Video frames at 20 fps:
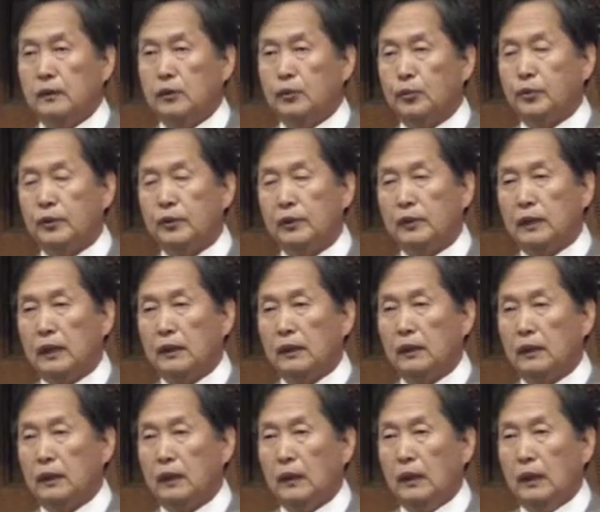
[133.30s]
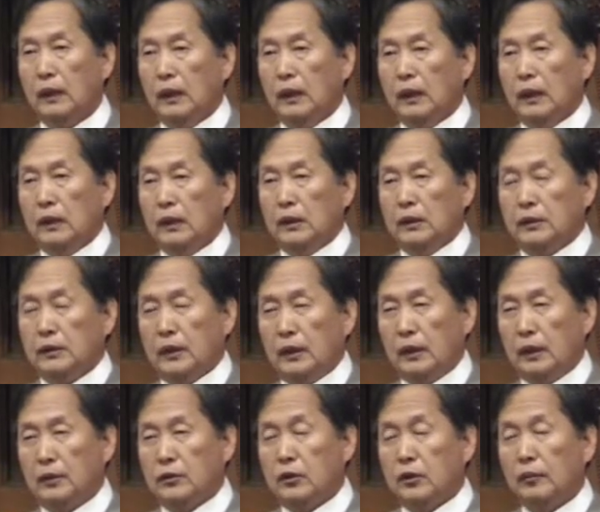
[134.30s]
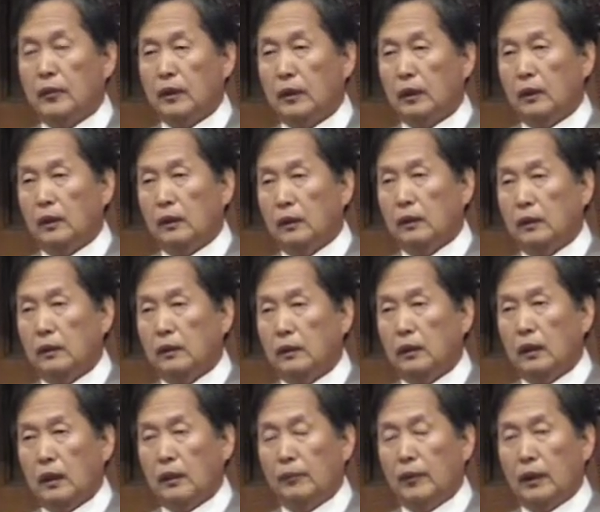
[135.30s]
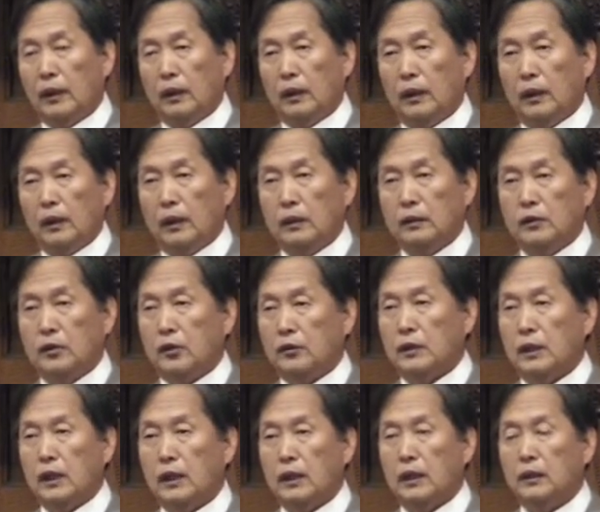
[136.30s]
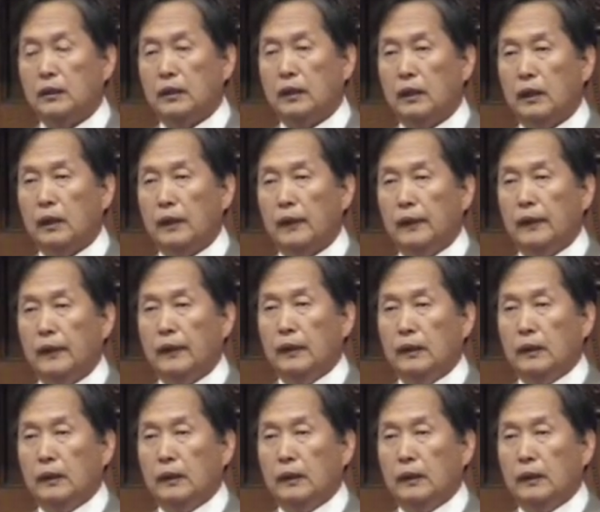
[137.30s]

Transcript: 퓨리탄들 제일 처음에 이 아메리카에 정착할 때에